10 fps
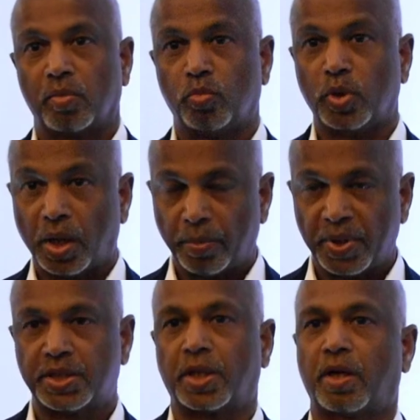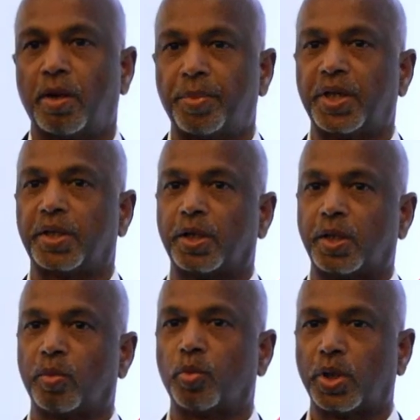முதலமைச்சர் காப்பீட்டுத்
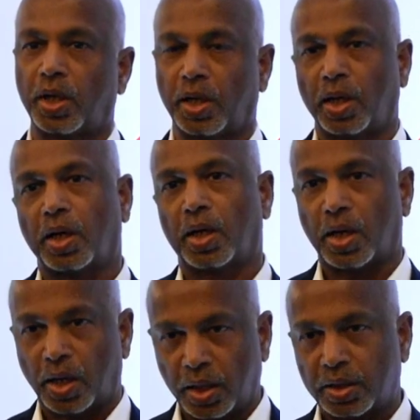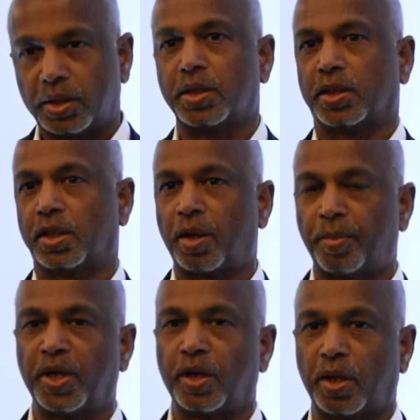திட்டம் முதல் அனைத்து
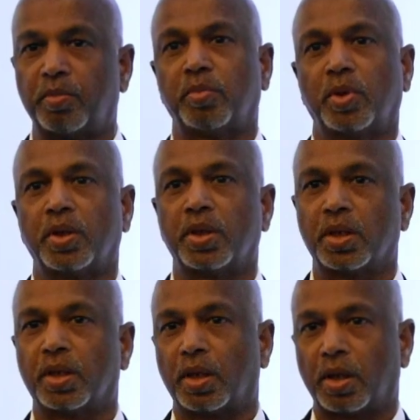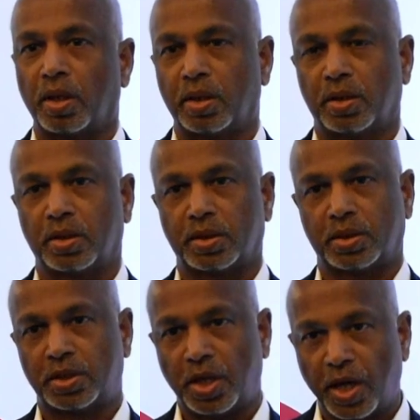தரப்பினரையும்
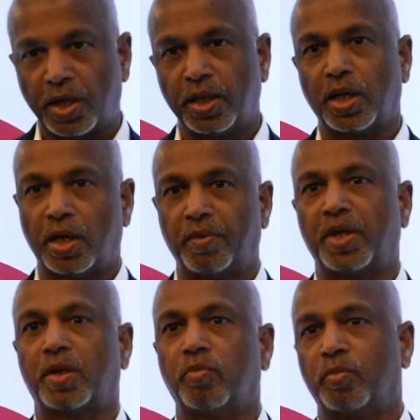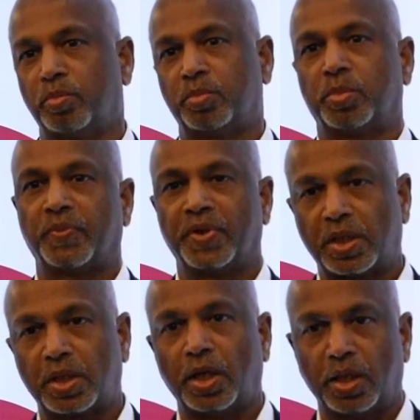சேர்ந்து கவனிக்கும்
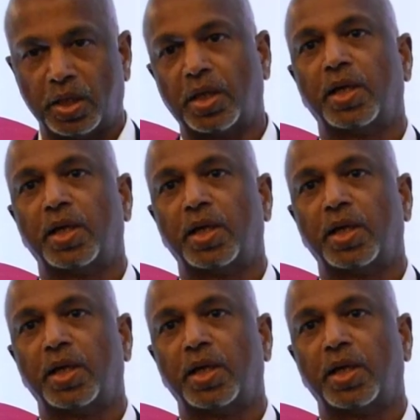விதத்தில் இந்த